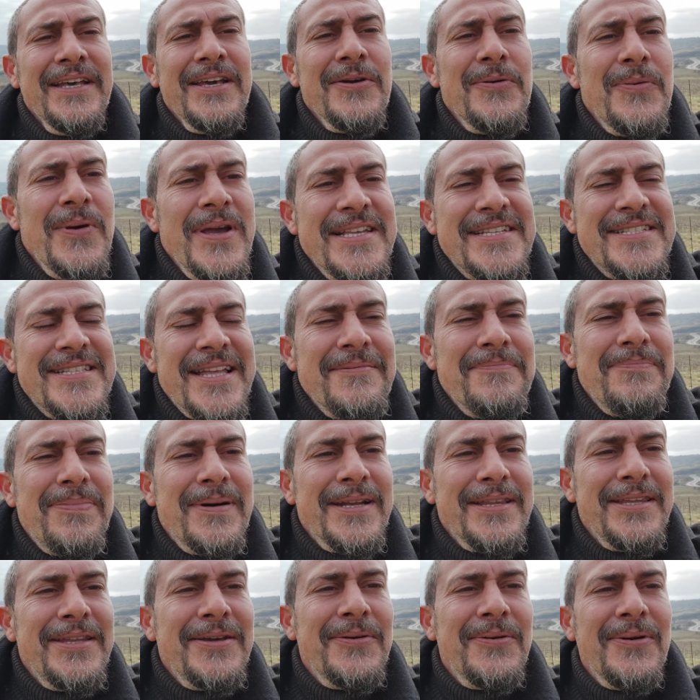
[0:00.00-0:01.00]
Questa in
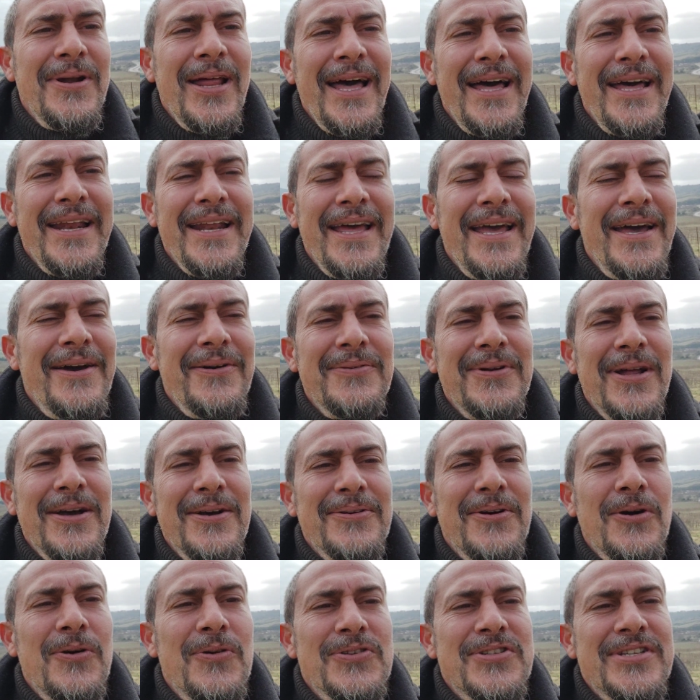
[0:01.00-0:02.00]
particolare è
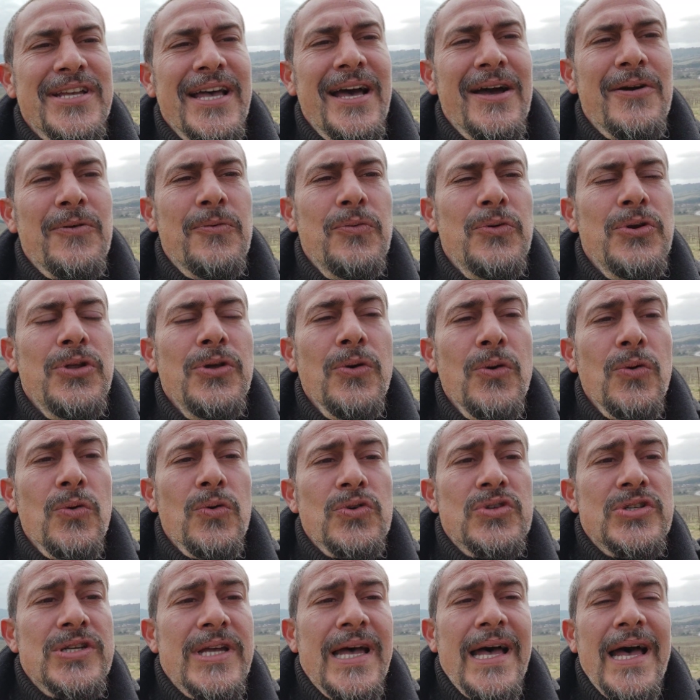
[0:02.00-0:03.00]
una cosa
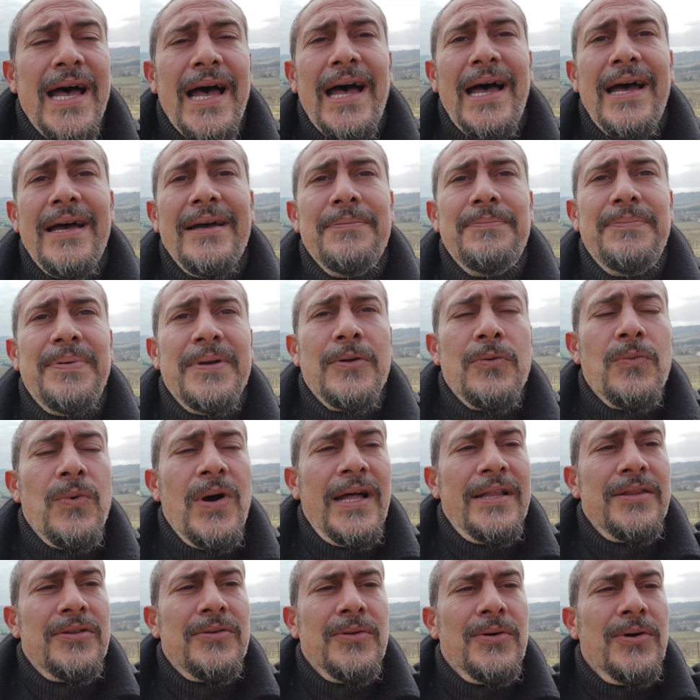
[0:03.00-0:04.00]
curiosa, per
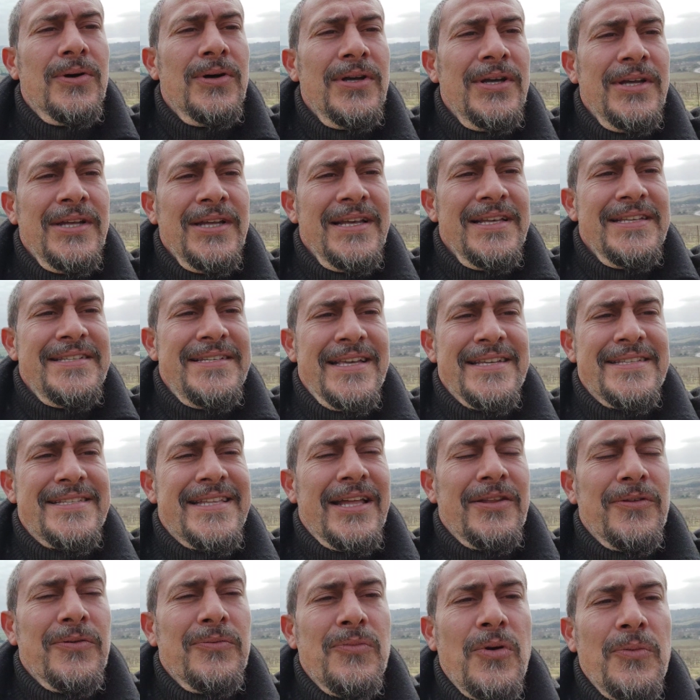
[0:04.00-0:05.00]
quanto sia
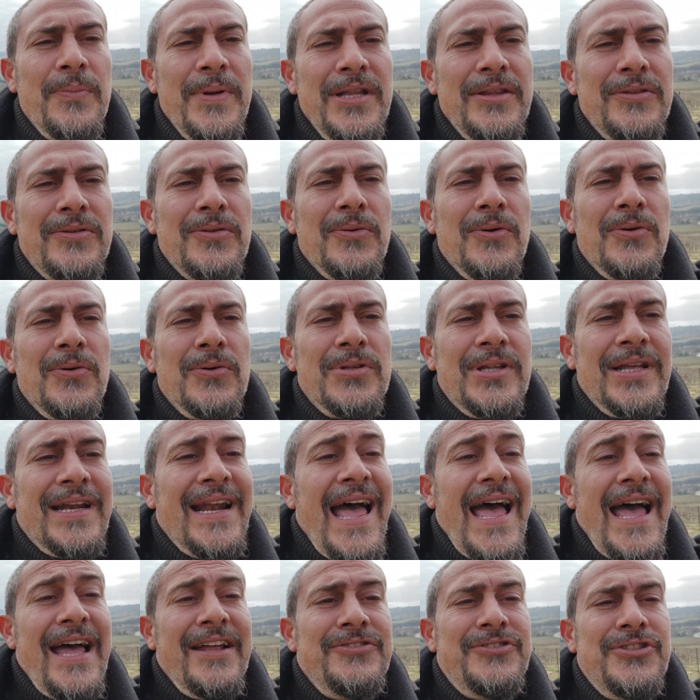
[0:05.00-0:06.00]
stato un momento
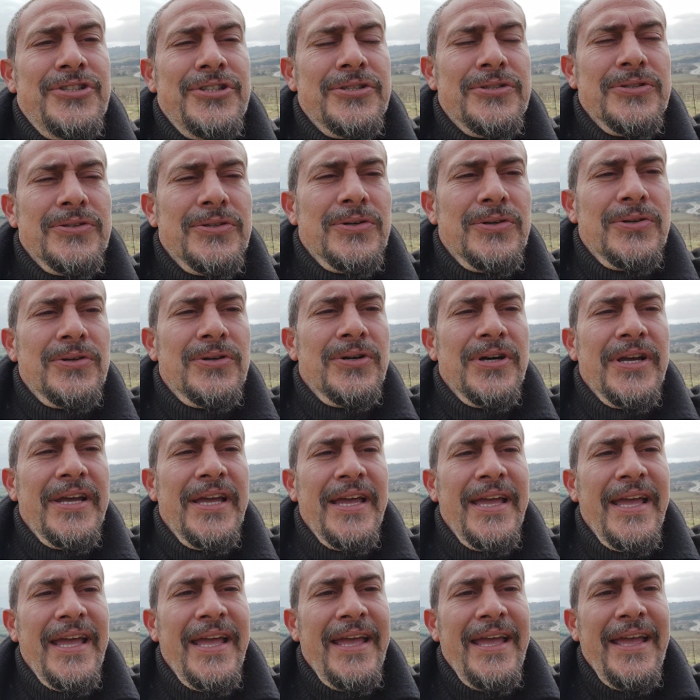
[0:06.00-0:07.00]
tragico
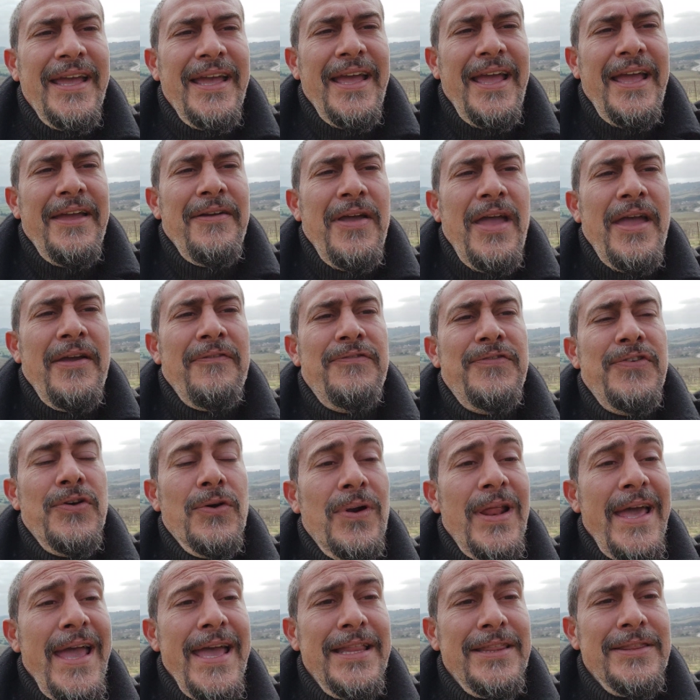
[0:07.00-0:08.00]
e, e, e
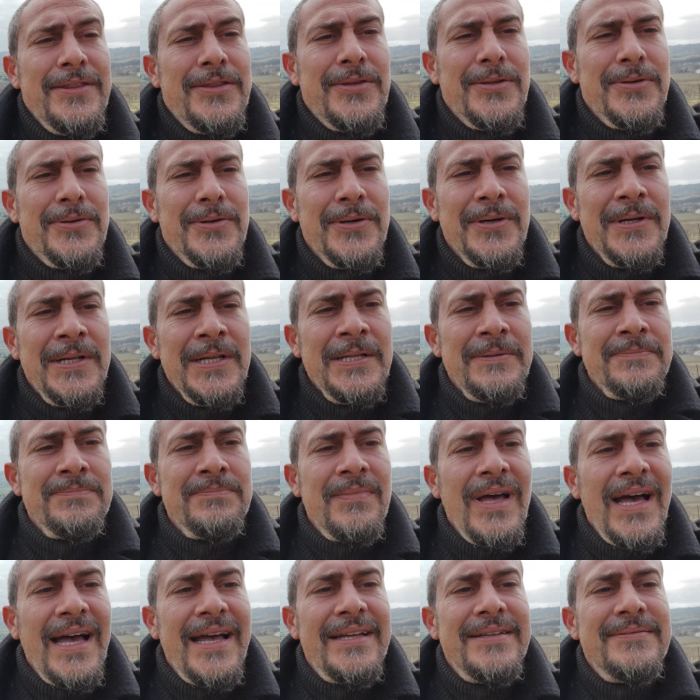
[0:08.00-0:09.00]
violento,
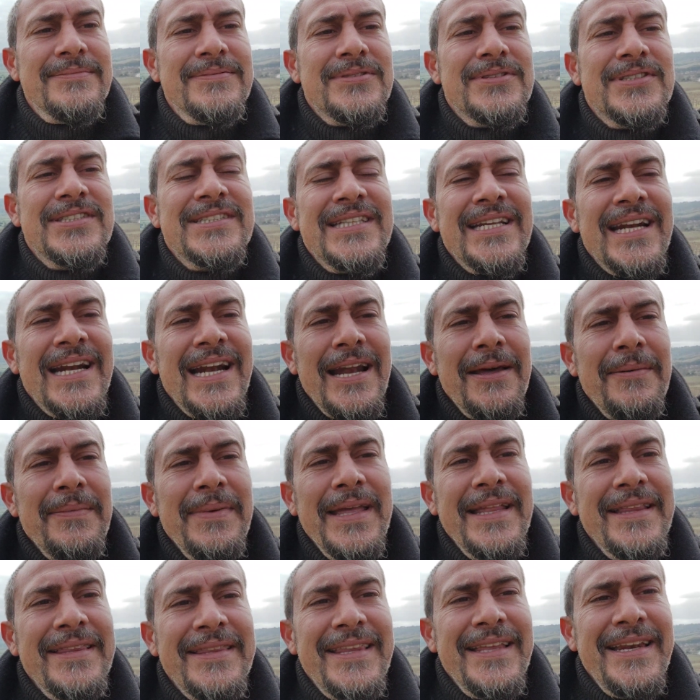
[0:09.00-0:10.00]
ma
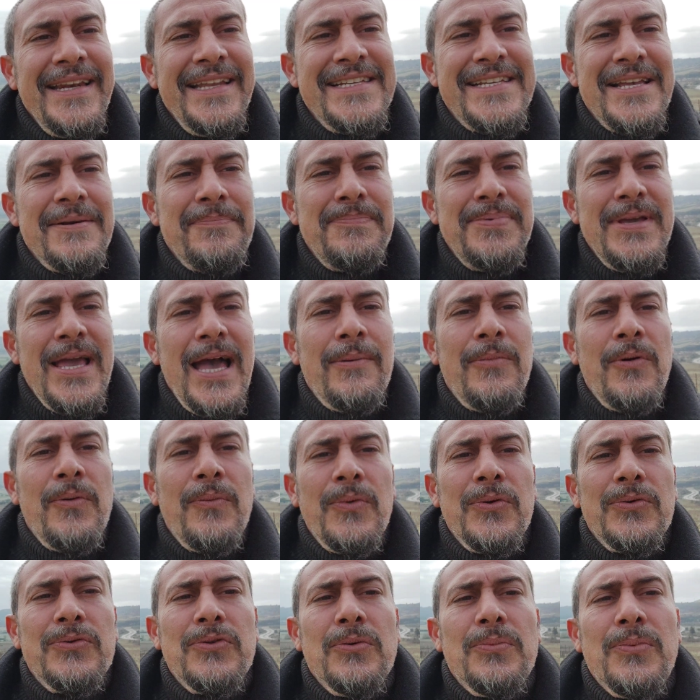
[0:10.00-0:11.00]
stranamente ne sappiamo
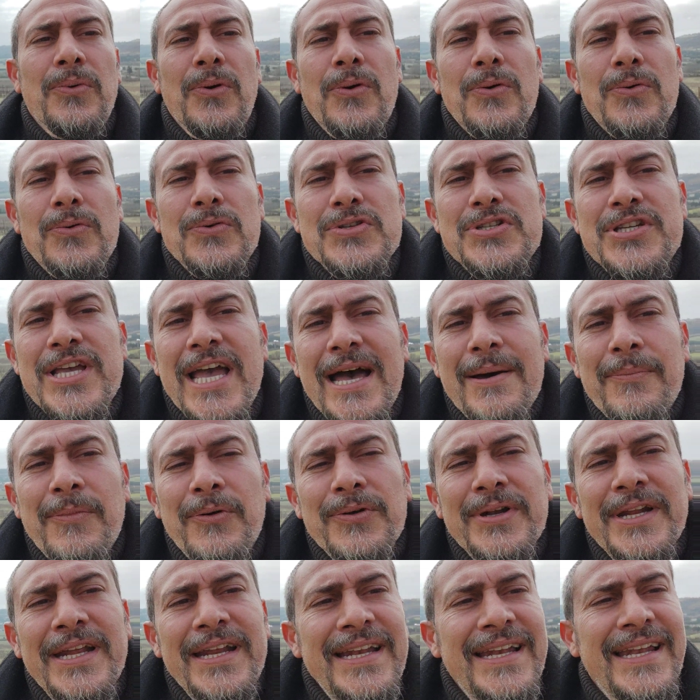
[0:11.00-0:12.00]
molto poco.
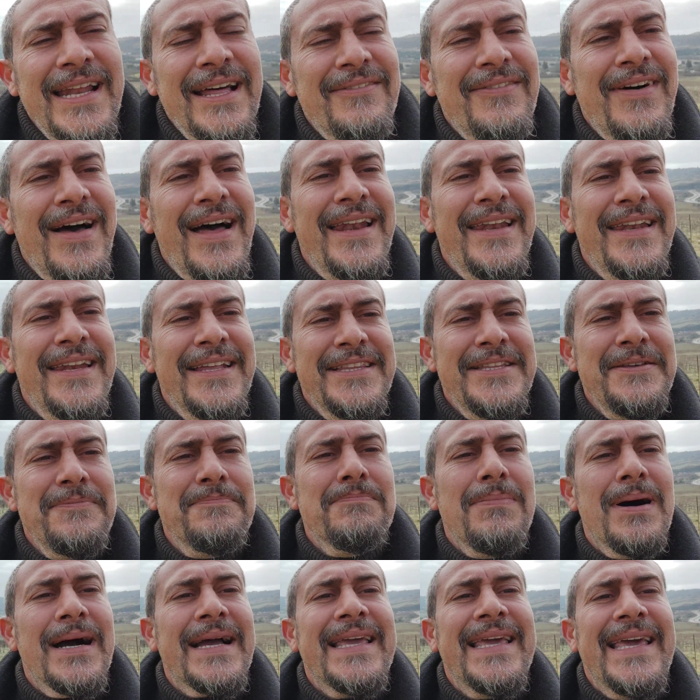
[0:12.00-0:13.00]
Siamo nella valle di
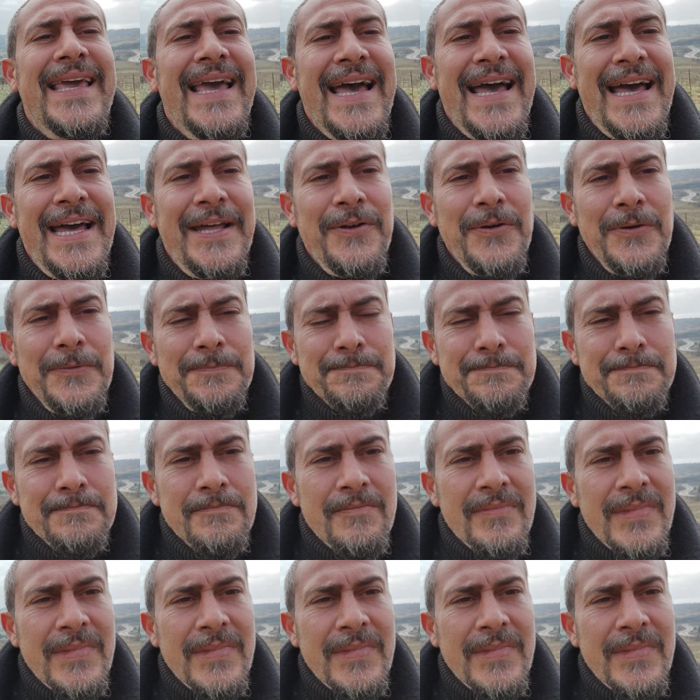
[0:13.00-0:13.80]
Baccano,